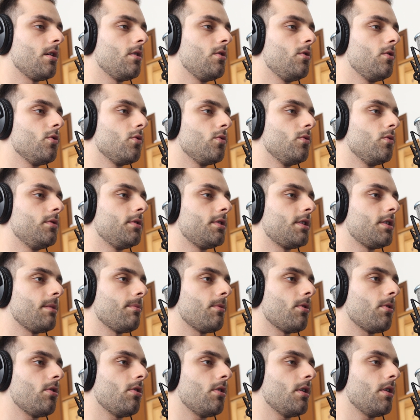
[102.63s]

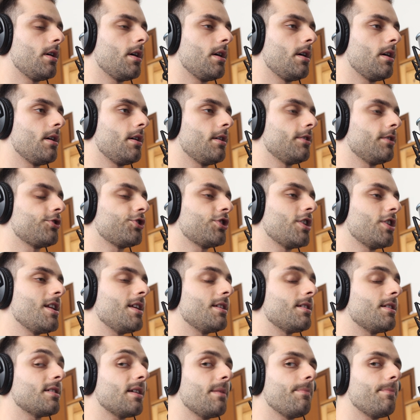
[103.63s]
l'ultimo. Eh,
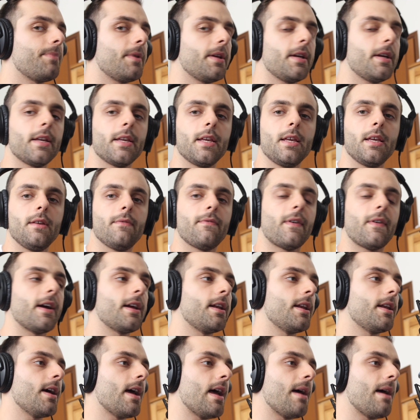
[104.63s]
scegliete sempre i
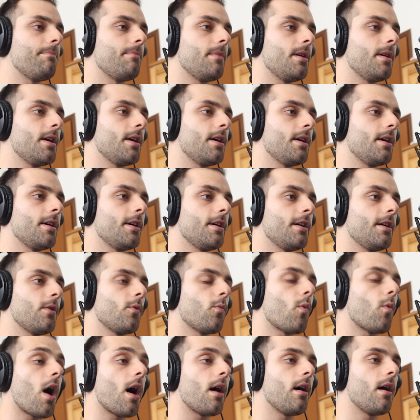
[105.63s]
file M, eh, eh,
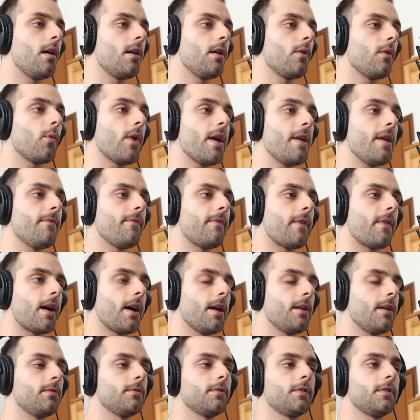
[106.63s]
WAV
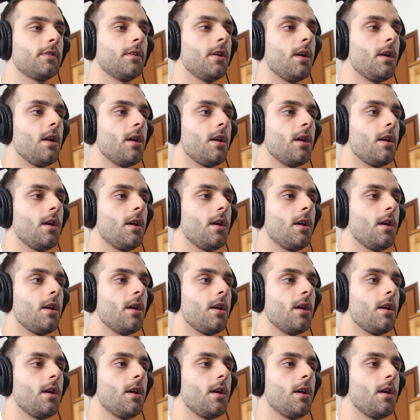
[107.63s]
files,